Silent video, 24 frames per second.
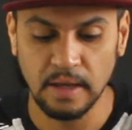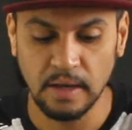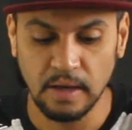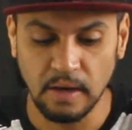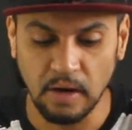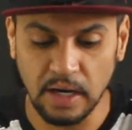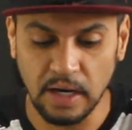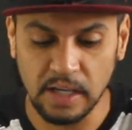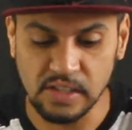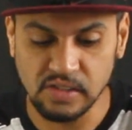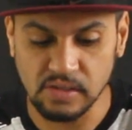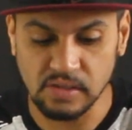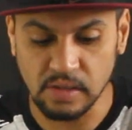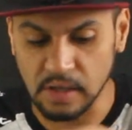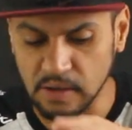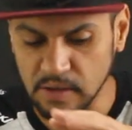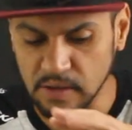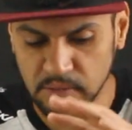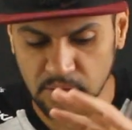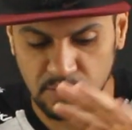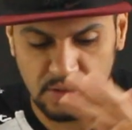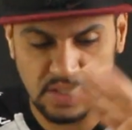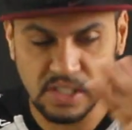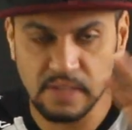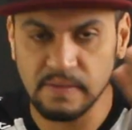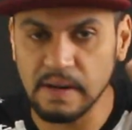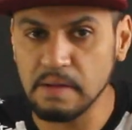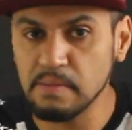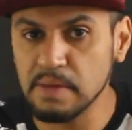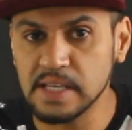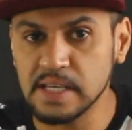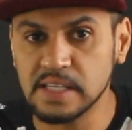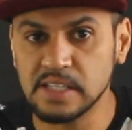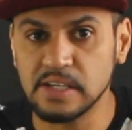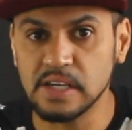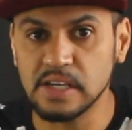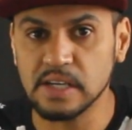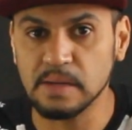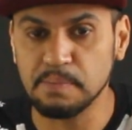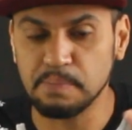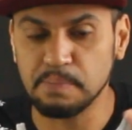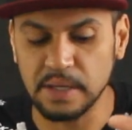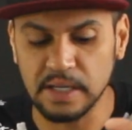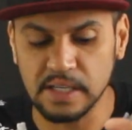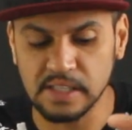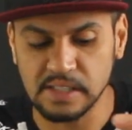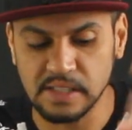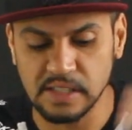Olha só, você vai mexer
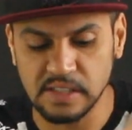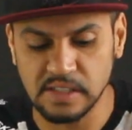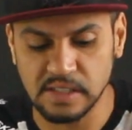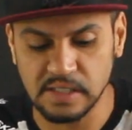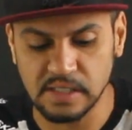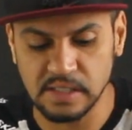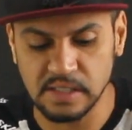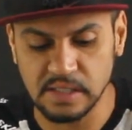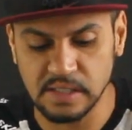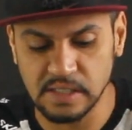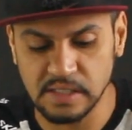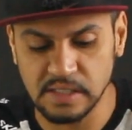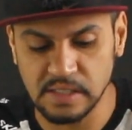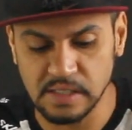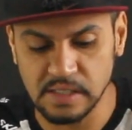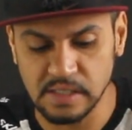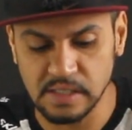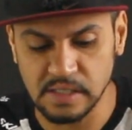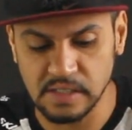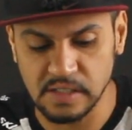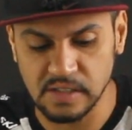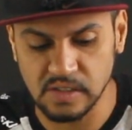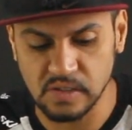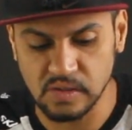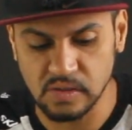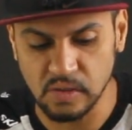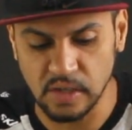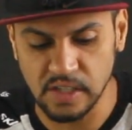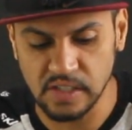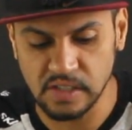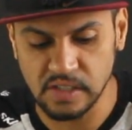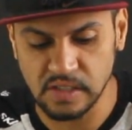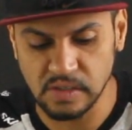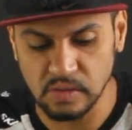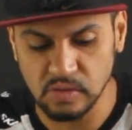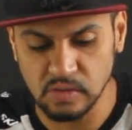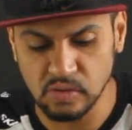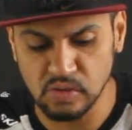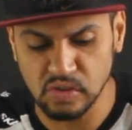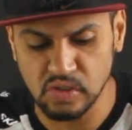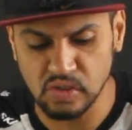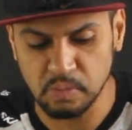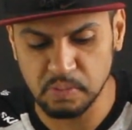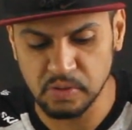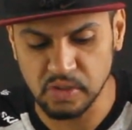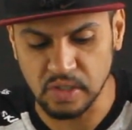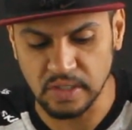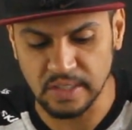apenas nesses, nesses dois, duas
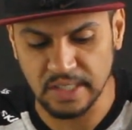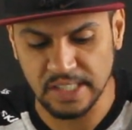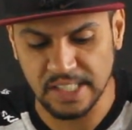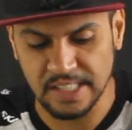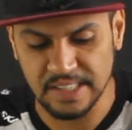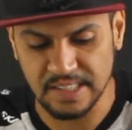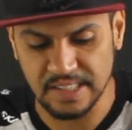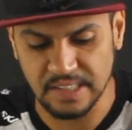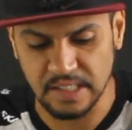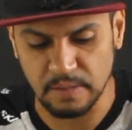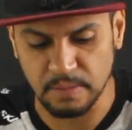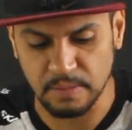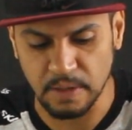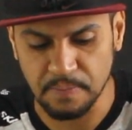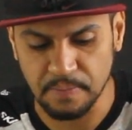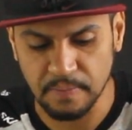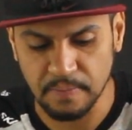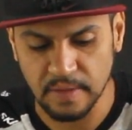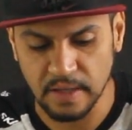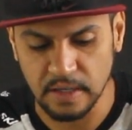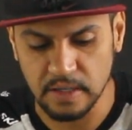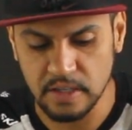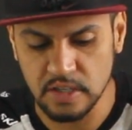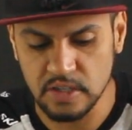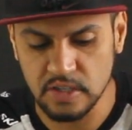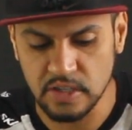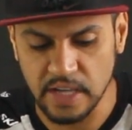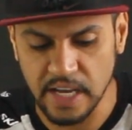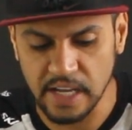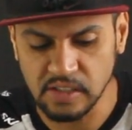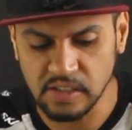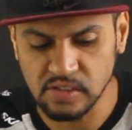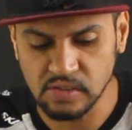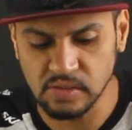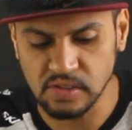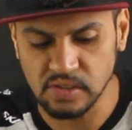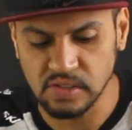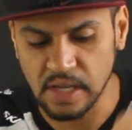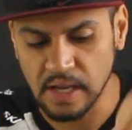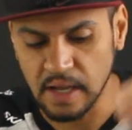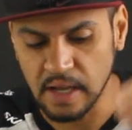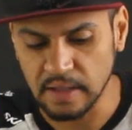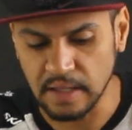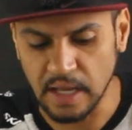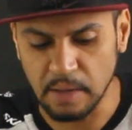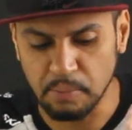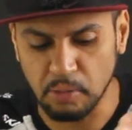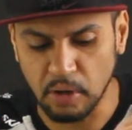opções aqui em cima. Em gestos,
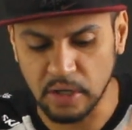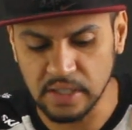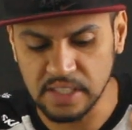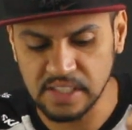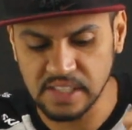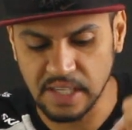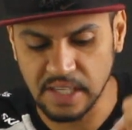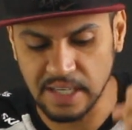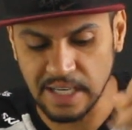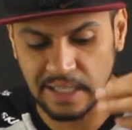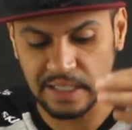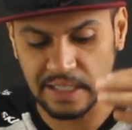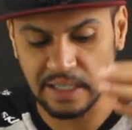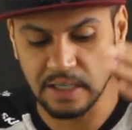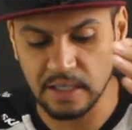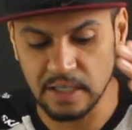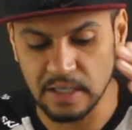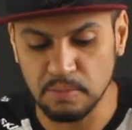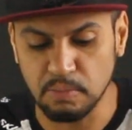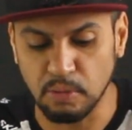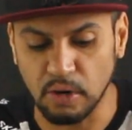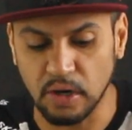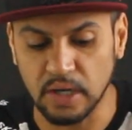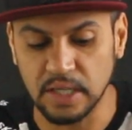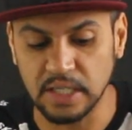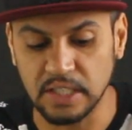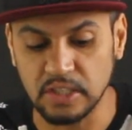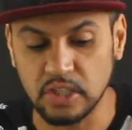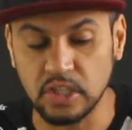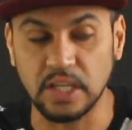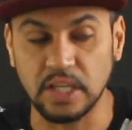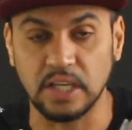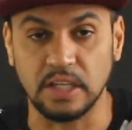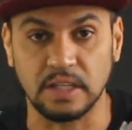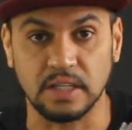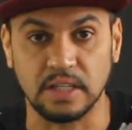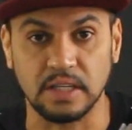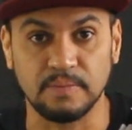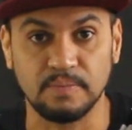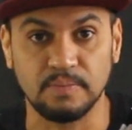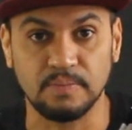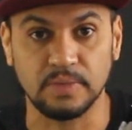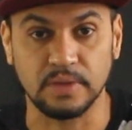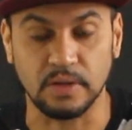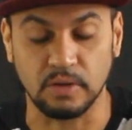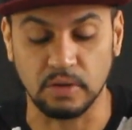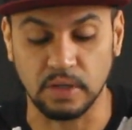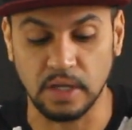na borda esquerda e borda direita
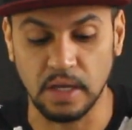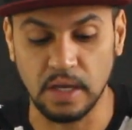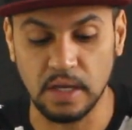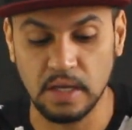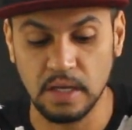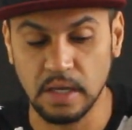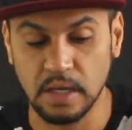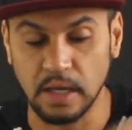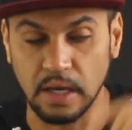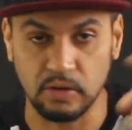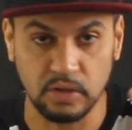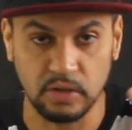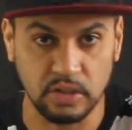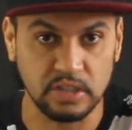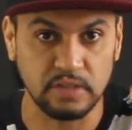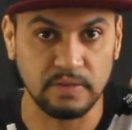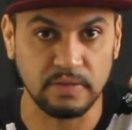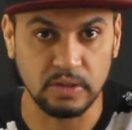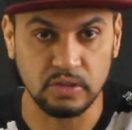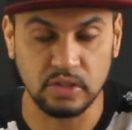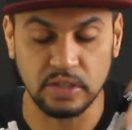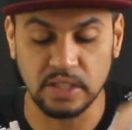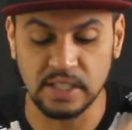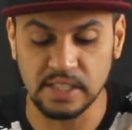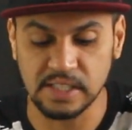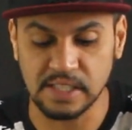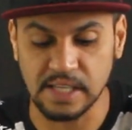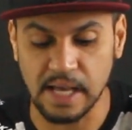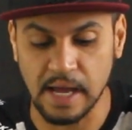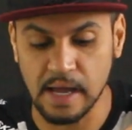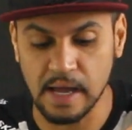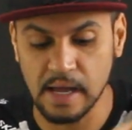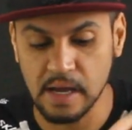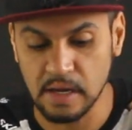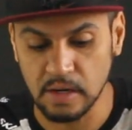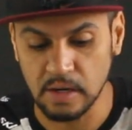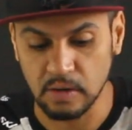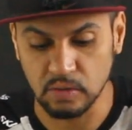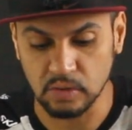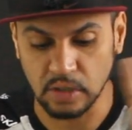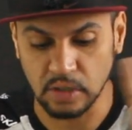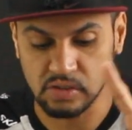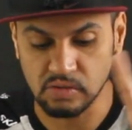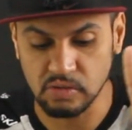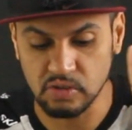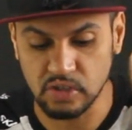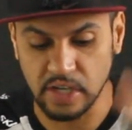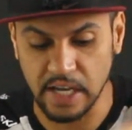ok? É onde a gente vai utilizar o
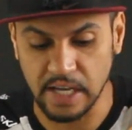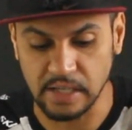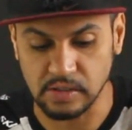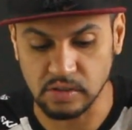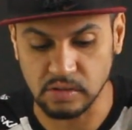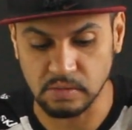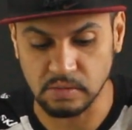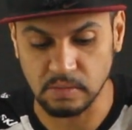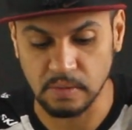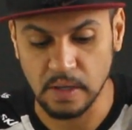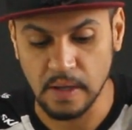nosso gesto.